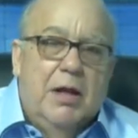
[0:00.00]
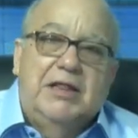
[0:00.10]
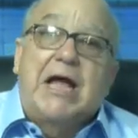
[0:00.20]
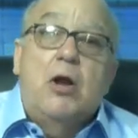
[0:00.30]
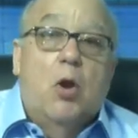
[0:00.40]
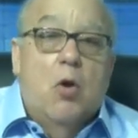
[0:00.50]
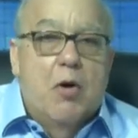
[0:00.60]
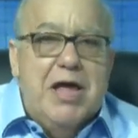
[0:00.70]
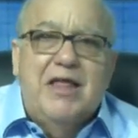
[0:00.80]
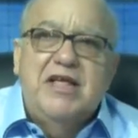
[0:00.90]

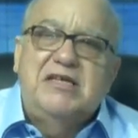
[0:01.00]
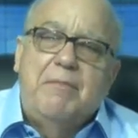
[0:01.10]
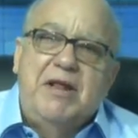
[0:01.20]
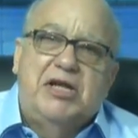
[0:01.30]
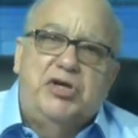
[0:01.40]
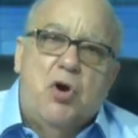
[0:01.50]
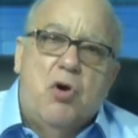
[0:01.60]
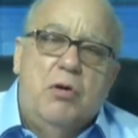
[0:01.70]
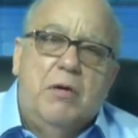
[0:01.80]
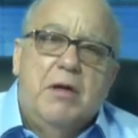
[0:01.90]
tecnología de
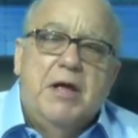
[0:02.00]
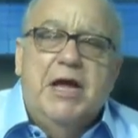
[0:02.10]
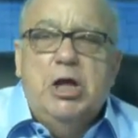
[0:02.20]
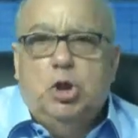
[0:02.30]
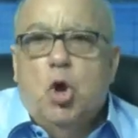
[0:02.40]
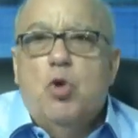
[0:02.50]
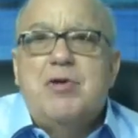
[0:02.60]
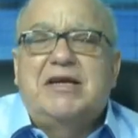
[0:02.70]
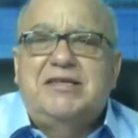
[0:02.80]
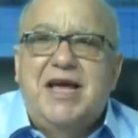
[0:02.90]
inseminación y toda
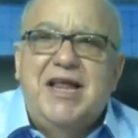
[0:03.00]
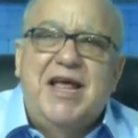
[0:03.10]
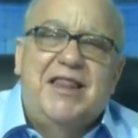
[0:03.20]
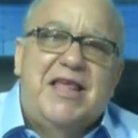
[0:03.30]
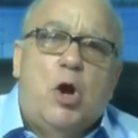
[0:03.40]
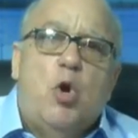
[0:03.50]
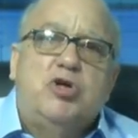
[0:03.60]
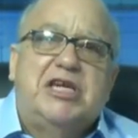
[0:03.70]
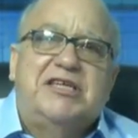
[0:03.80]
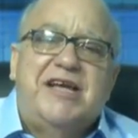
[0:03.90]
una serie de
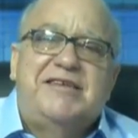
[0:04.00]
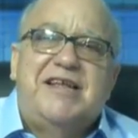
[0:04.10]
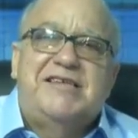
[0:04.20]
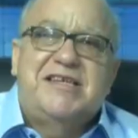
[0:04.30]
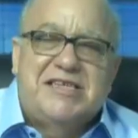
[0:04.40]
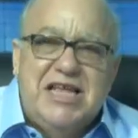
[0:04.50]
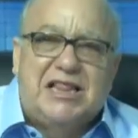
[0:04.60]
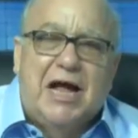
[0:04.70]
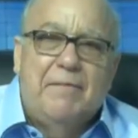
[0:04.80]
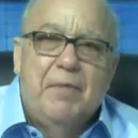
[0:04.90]
cosas que se
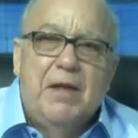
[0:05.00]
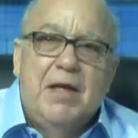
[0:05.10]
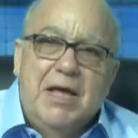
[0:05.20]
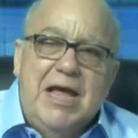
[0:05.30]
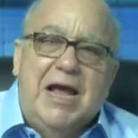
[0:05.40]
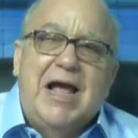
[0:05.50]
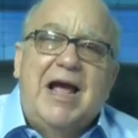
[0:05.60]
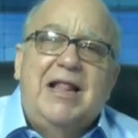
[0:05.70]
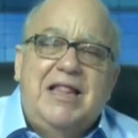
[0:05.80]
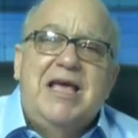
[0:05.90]
necesita y que en
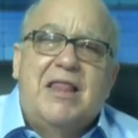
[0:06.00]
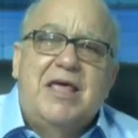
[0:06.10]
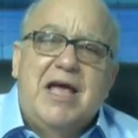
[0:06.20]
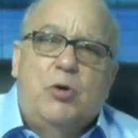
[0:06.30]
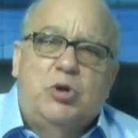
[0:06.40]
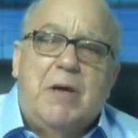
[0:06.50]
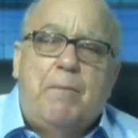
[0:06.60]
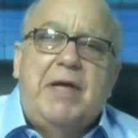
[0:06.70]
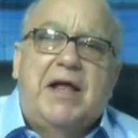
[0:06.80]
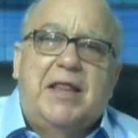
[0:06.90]
el día a día usted
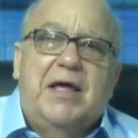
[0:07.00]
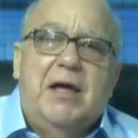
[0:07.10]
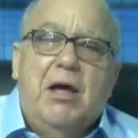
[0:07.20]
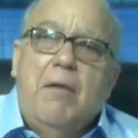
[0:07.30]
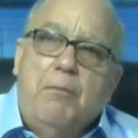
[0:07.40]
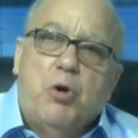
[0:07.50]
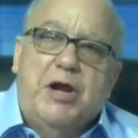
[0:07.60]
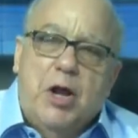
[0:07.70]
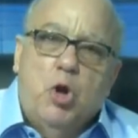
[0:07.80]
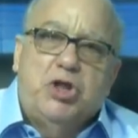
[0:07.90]
pierde
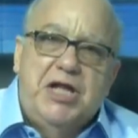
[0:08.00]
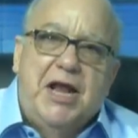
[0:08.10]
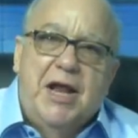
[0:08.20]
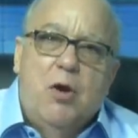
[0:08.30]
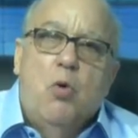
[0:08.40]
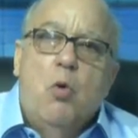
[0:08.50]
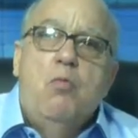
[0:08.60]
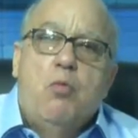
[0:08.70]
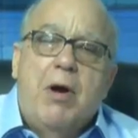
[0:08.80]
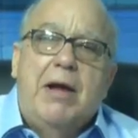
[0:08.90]
porque no tiene
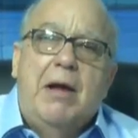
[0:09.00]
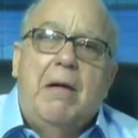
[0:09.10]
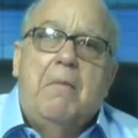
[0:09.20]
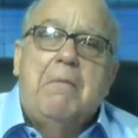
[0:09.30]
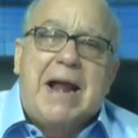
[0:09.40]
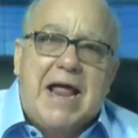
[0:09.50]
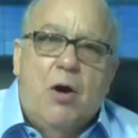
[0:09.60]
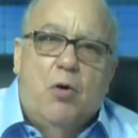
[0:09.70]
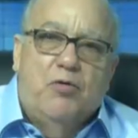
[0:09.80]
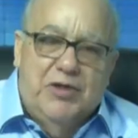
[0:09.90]
un buen
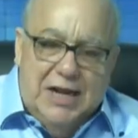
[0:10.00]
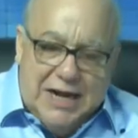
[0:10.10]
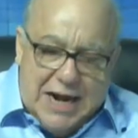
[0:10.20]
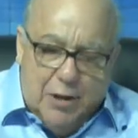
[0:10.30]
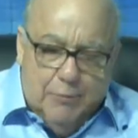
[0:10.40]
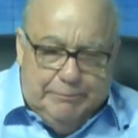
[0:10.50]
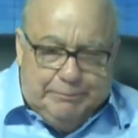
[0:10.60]
manejo del ganado.